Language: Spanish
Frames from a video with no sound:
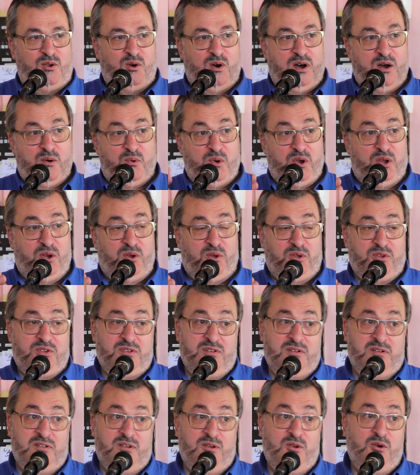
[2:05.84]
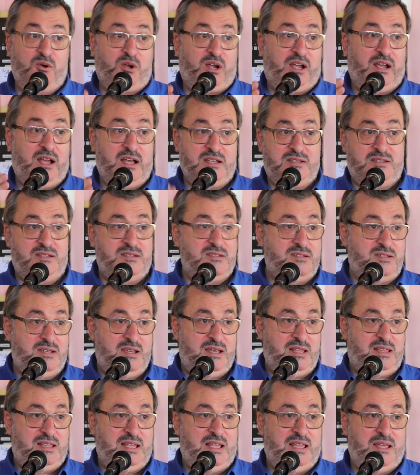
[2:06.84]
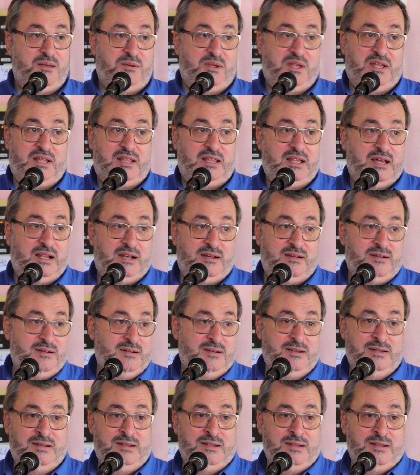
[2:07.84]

los abuelos, los que hacen siesta, deben estar